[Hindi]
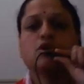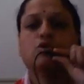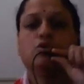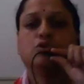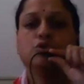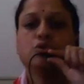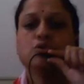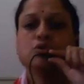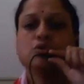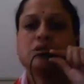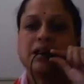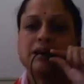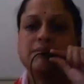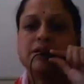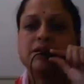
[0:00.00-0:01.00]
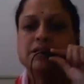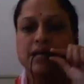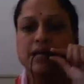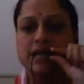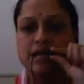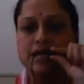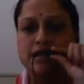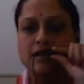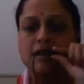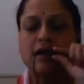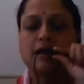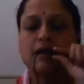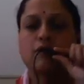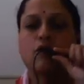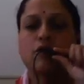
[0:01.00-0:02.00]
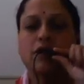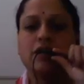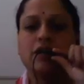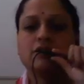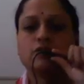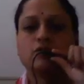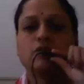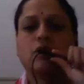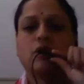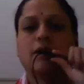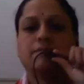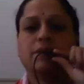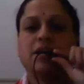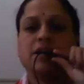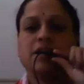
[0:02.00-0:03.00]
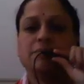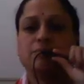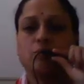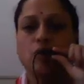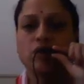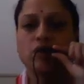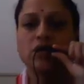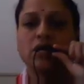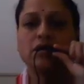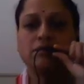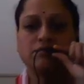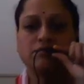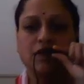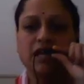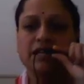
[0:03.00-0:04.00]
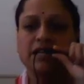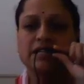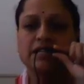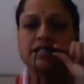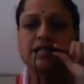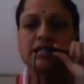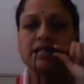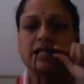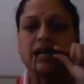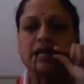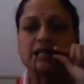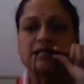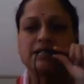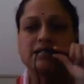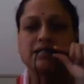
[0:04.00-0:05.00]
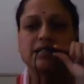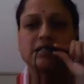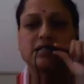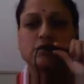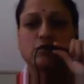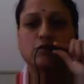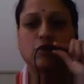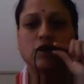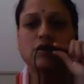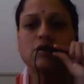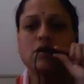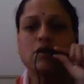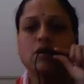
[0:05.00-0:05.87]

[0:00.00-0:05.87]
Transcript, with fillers: तो जो सिलेबस के अकॉर्डिंग जो आपकी इम्पॉर्टेंट मार्केट्स हैं दैट इज़ दिस वन